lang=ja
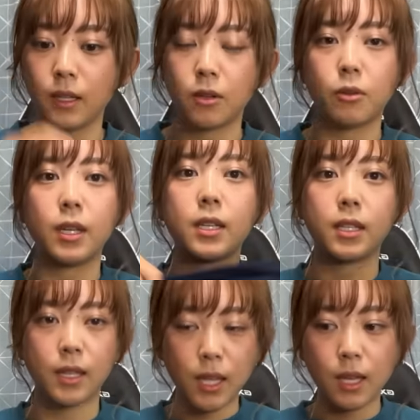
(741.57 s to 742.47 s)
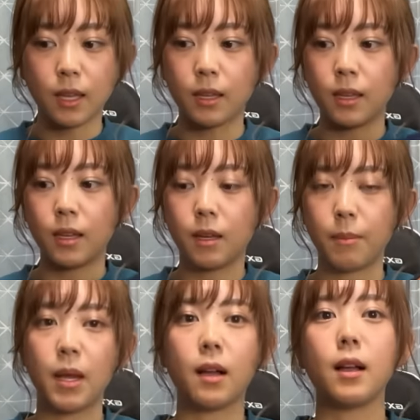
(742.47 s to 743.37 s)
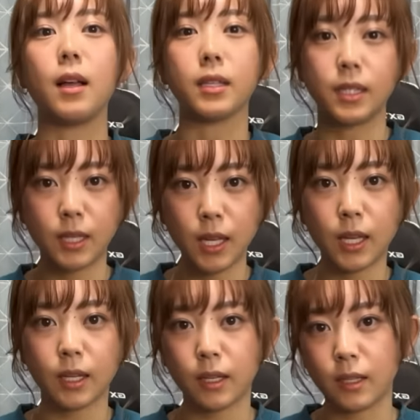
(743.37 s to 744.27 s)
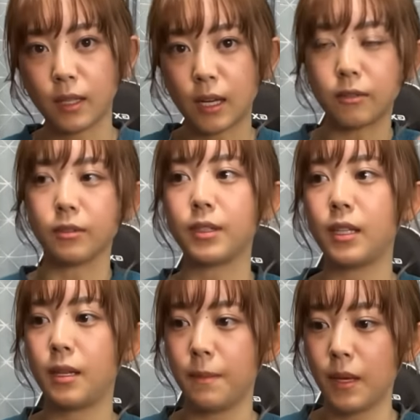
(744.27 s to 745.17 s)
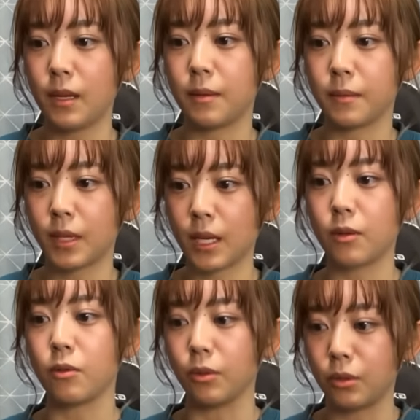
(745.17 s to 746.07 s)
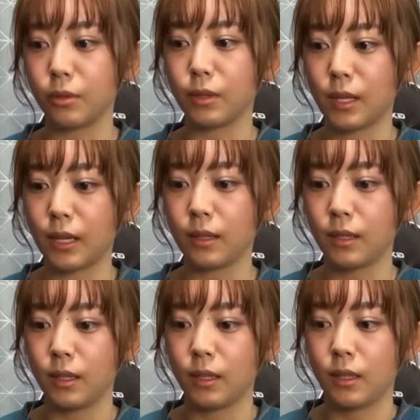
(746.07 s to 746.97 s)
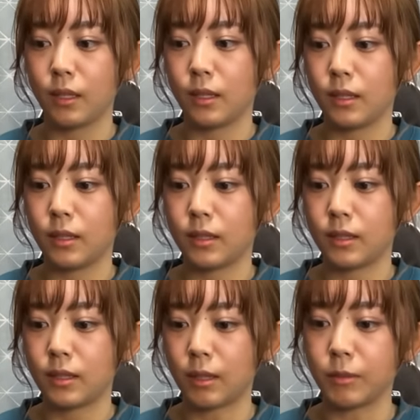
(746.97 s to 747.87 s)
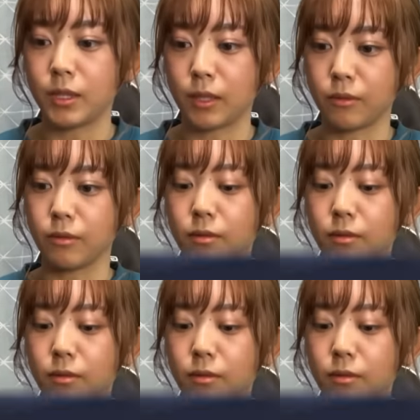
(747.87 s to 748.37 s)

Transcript: これ着てパーカー着てダウン着れば結構どんな寒さの